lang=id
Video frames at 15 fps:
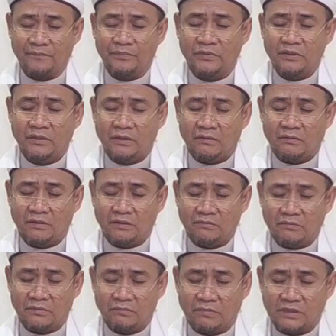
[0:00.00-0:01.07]
termasuk
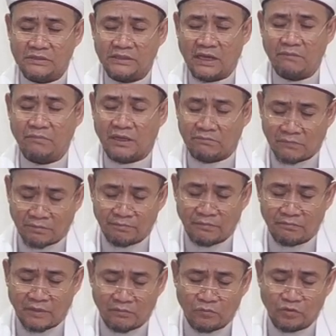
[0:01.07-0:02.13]
bangunan rohani yang
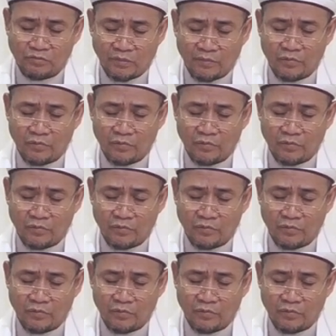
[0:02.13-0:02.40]
semakin kuat.